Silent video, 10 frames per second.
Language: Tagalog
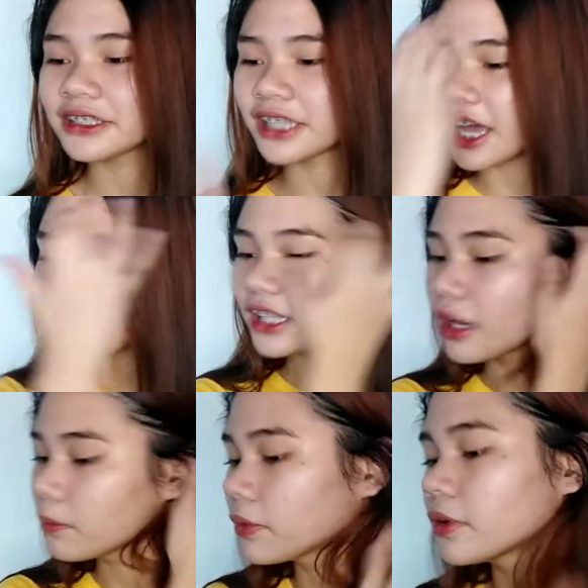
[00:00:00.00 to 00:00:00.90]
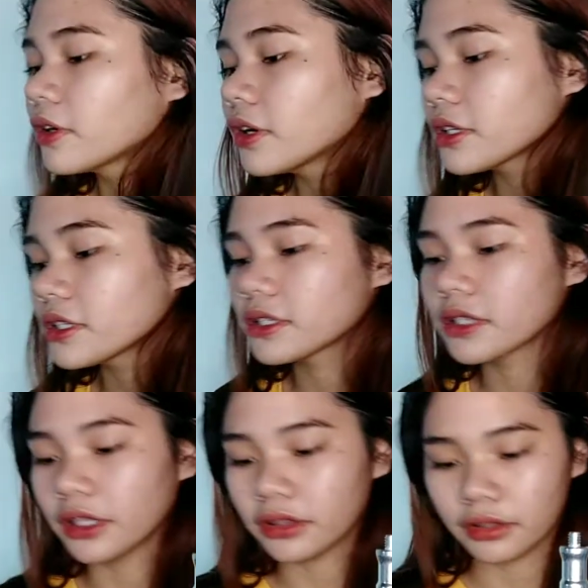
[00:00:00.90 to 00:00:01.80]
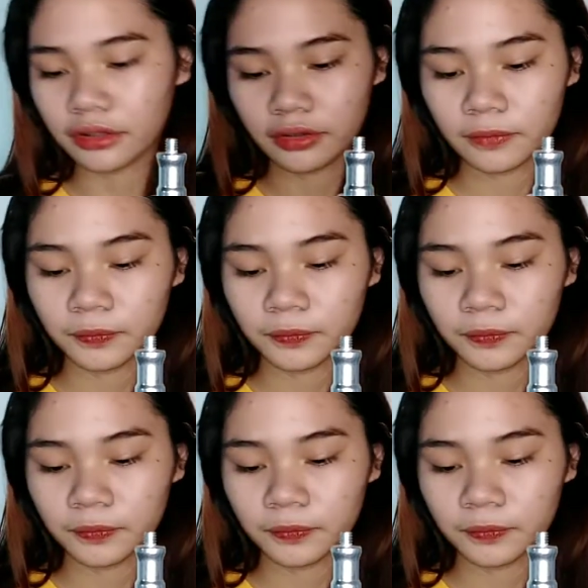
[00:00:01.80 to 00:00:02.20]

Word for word: siya. Tapos, eto.